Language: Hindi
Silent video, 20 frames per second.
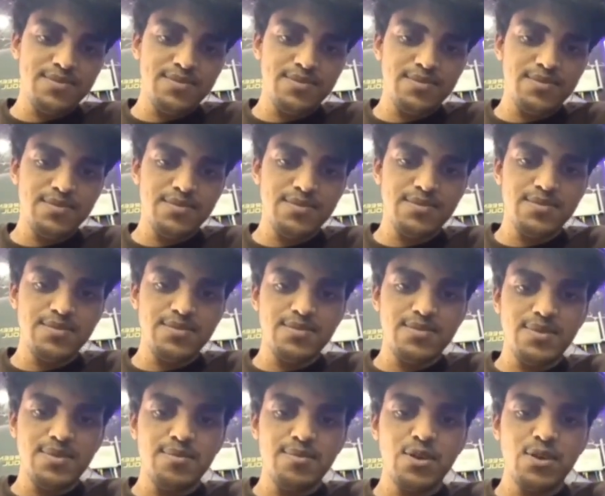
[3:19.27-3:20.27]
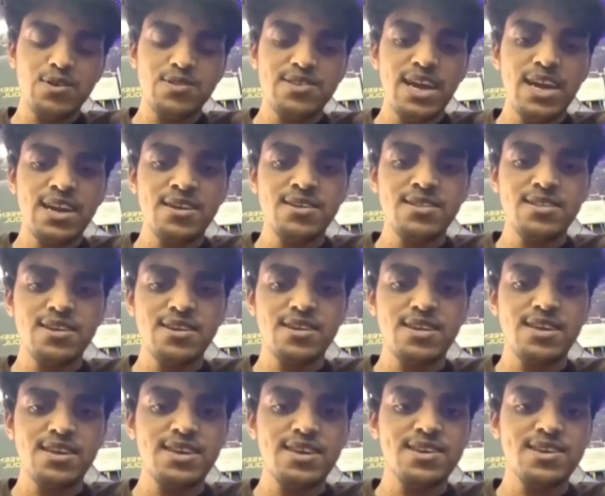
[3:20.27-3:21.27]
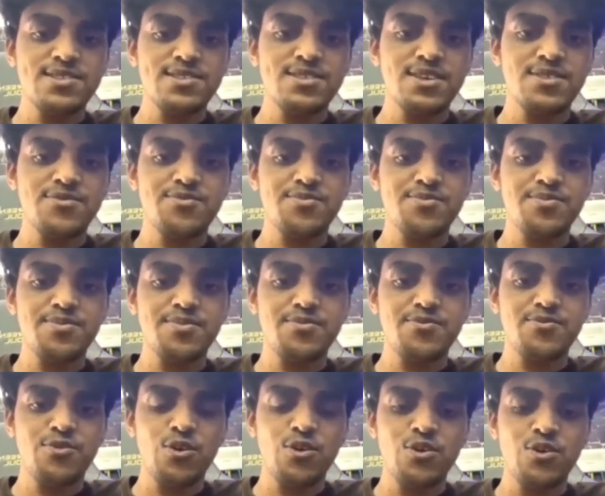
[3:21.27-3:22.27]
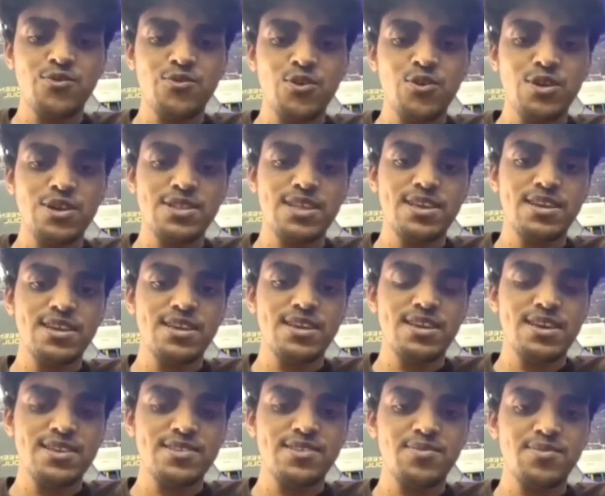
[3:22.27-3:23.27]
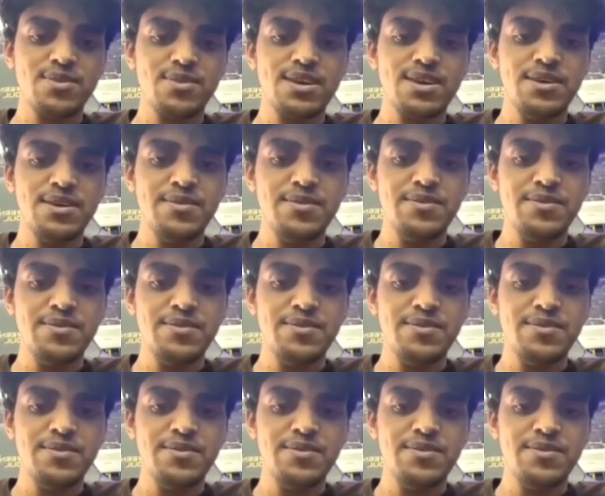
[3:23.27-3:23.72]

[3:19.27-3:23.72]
तेरे को चैट नहीं दिख रही ये सिर्फ फॉलो फॉलोइंग दिख रही है सबकी